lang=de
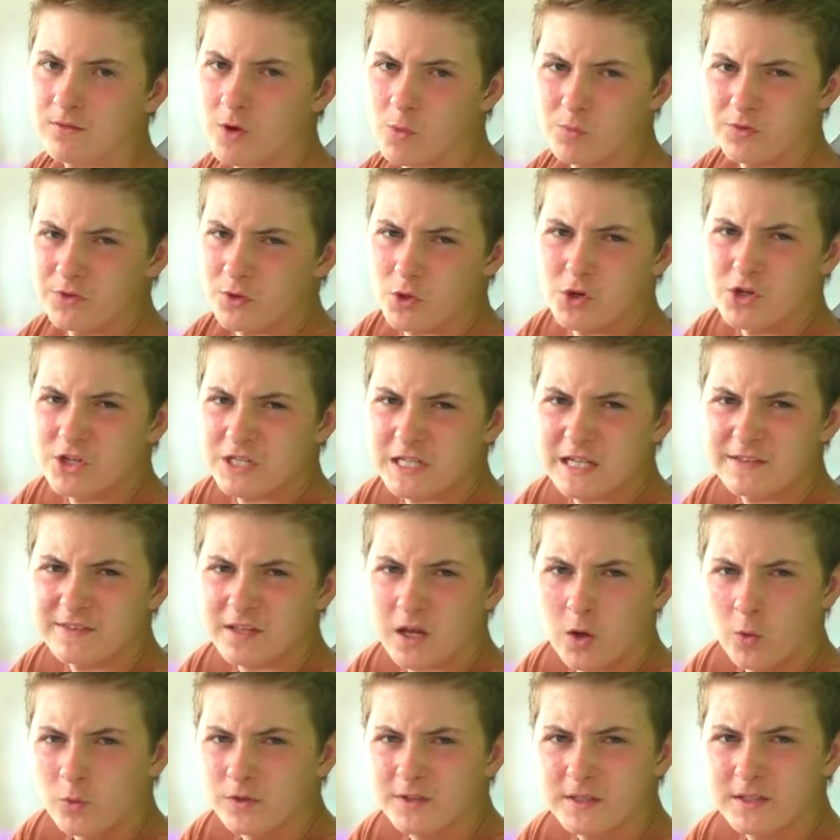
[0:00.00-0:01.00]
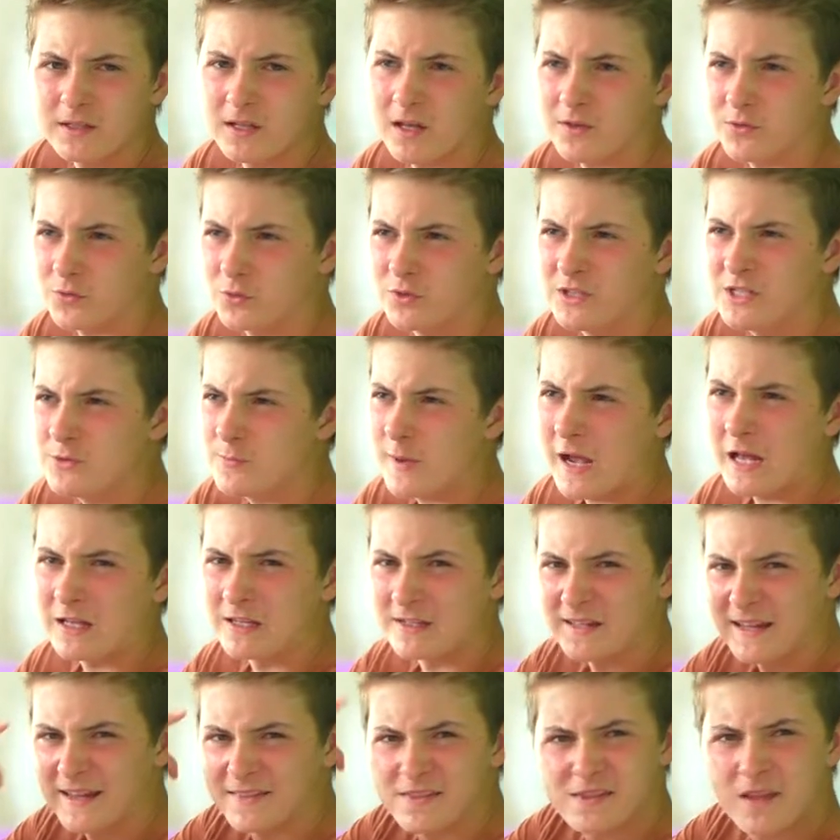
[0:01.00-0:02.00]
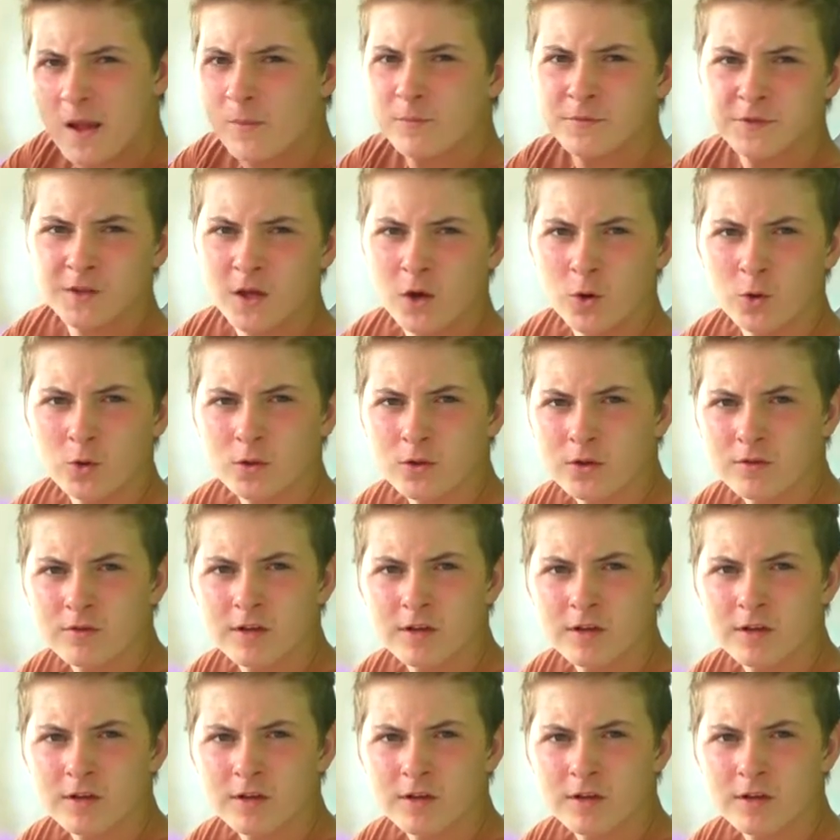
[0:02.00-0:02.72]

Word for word: Warum soll ich denn jetzt rausgehen? Hast du nicht mehr alle Latten am Zaun oder